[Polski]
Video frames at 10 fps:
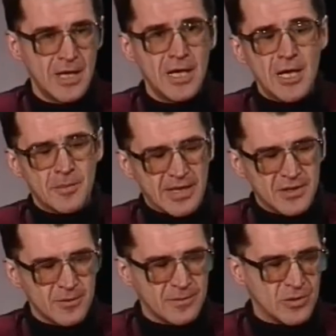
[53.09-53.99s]

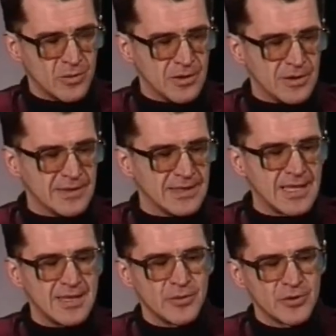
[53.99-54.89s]
Pracował e, w Centralnym
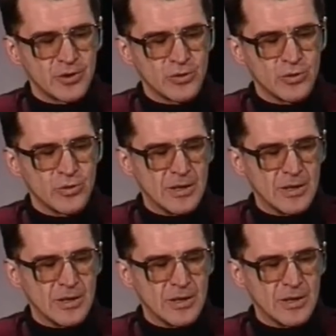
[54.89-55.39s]
Ośrodku